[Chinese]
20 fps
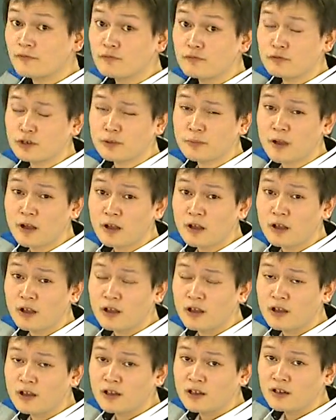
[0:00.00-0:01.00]
负五是吗？
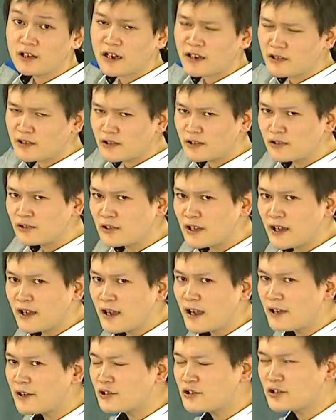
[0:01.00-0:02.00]
那你再
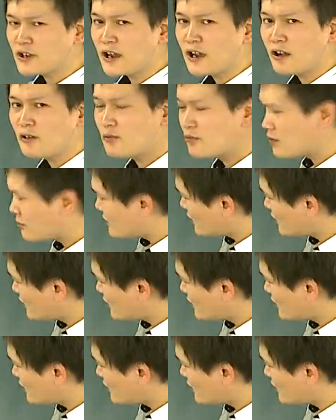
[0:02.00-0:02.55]
看一下，我